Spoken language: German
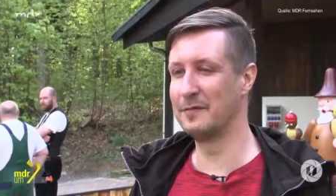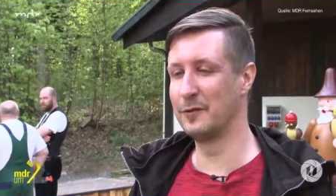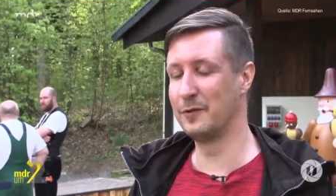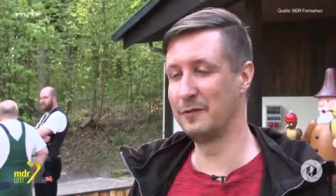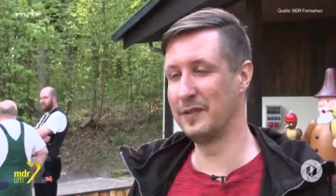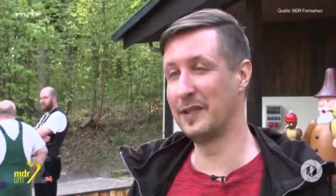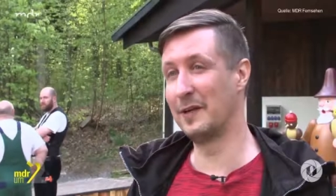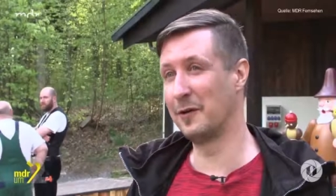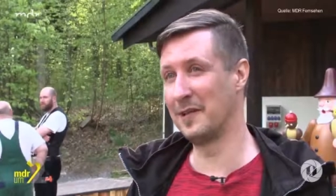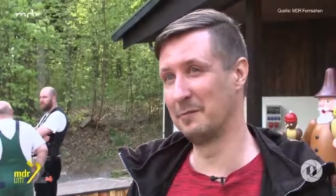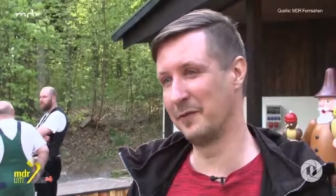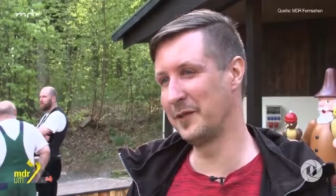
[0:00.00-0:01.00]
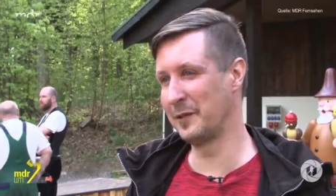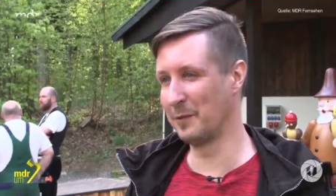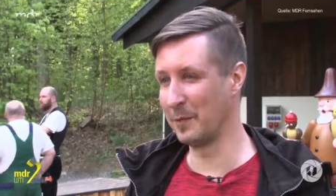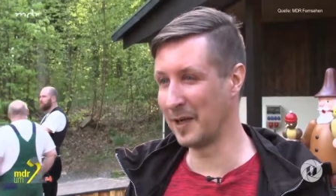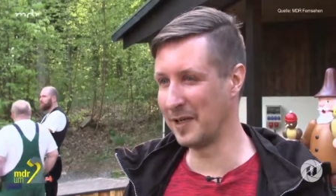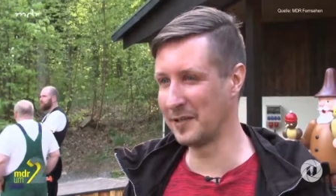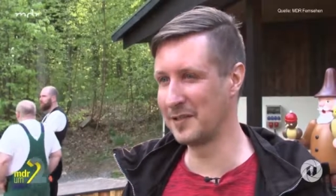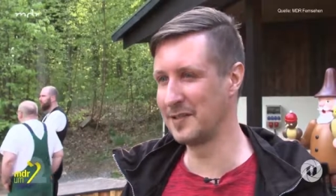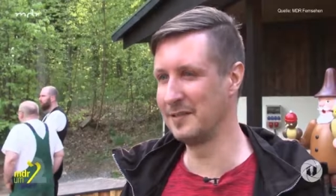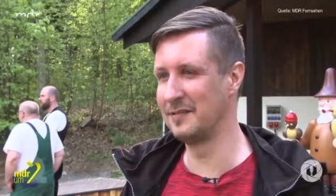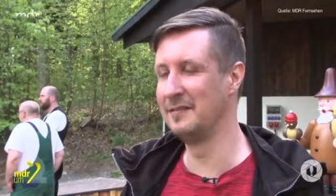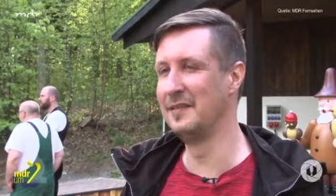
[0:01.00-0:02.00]
wo wir auch immer wieder überrascht
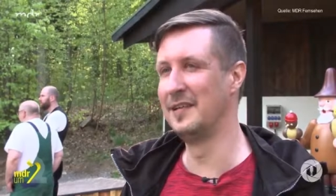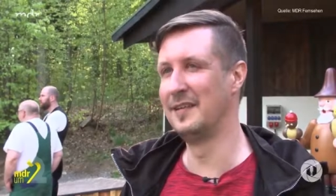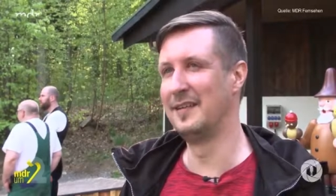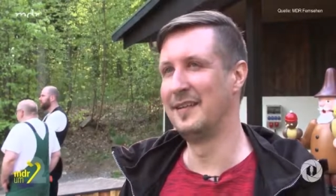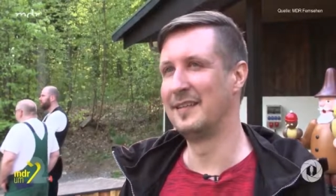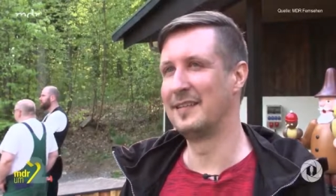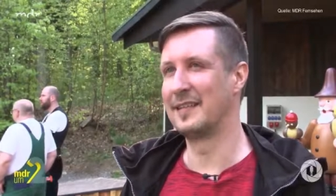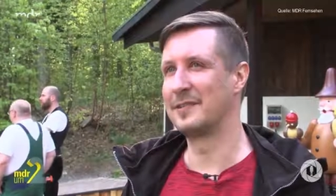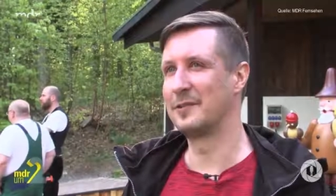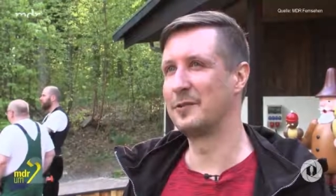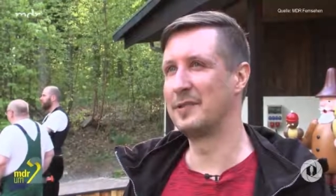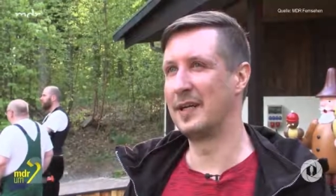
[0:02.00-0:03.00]
sind, dass so